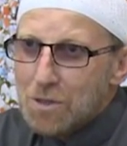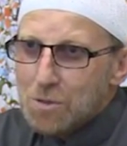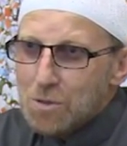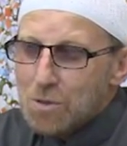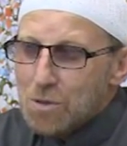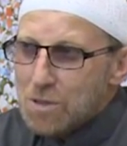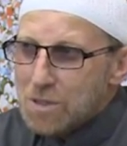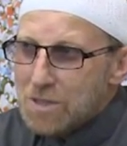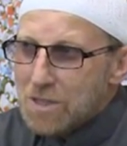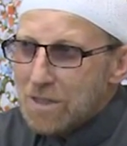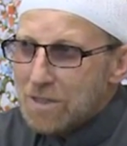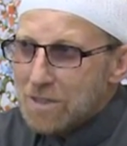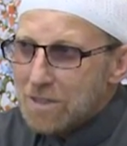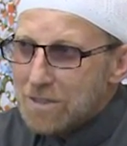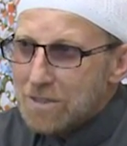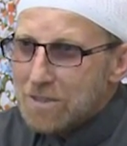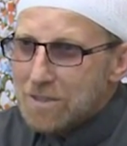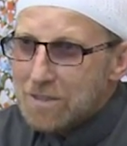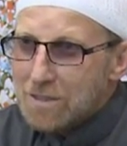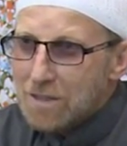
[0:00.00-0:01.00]
то есть
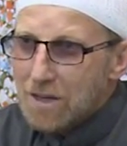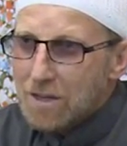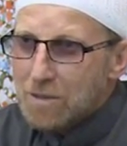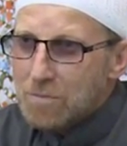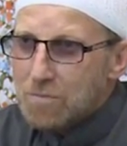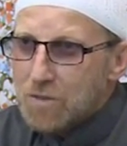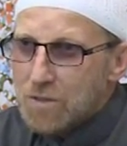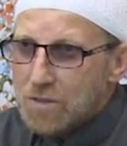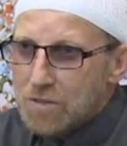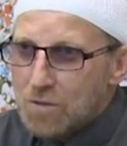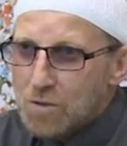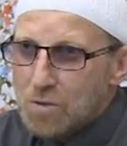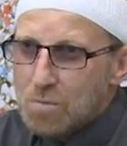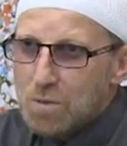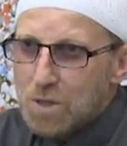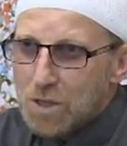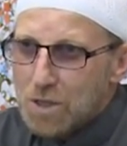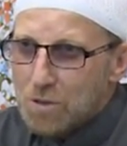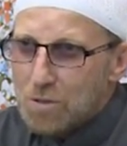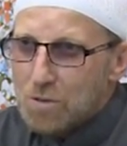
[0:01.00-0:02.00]
отойти от всего
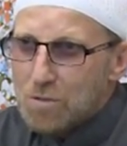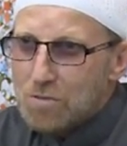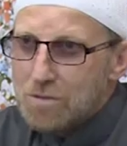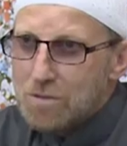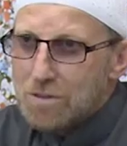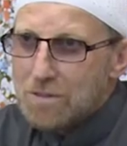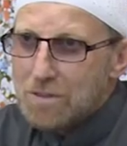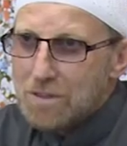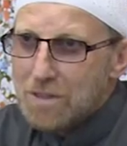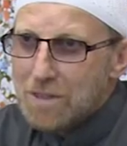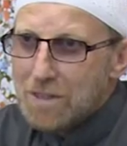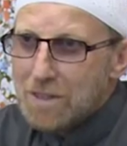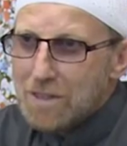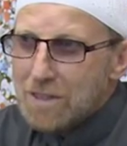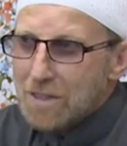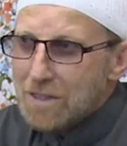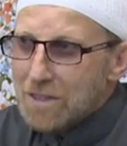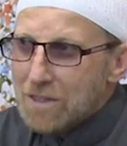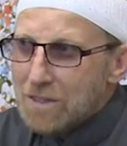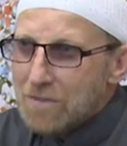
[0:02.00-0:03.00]
плохого
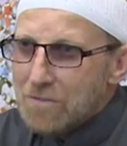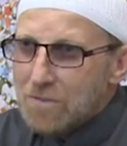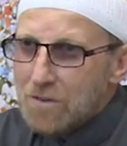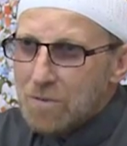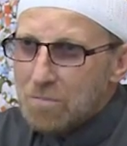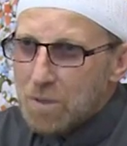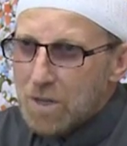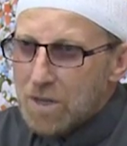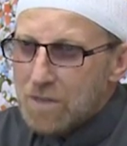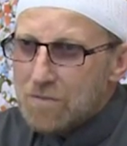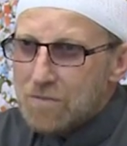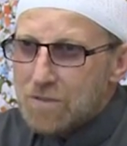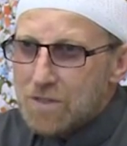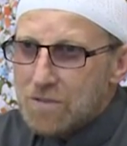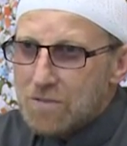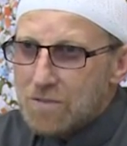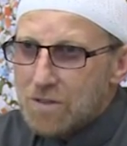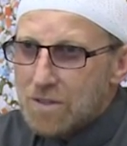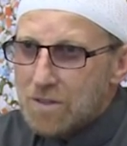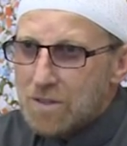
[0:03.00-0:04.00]
и вобрать в
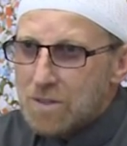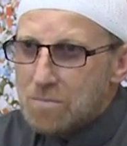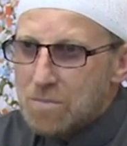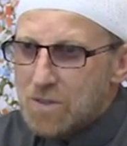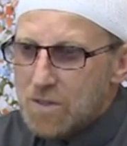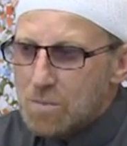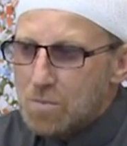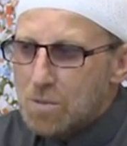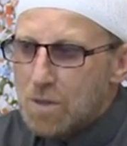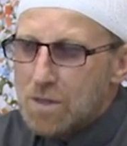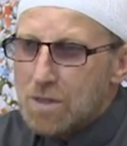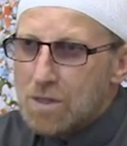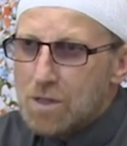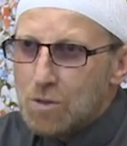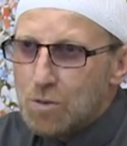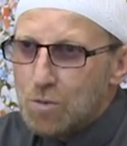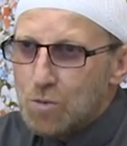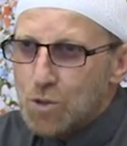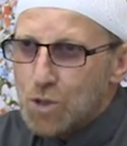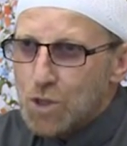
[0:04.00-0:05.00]
себя, в себя
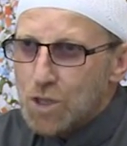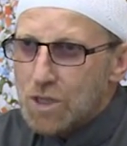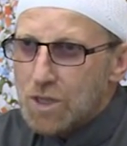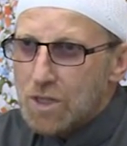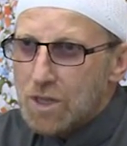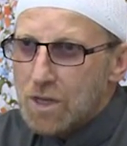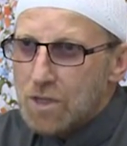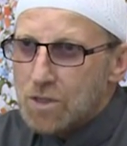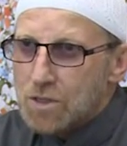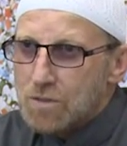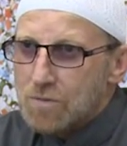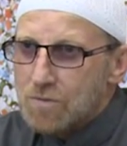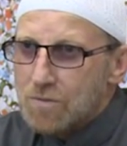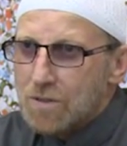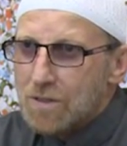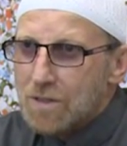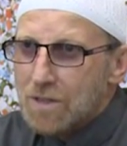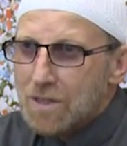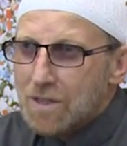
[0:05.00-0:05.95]
наилучшие качества.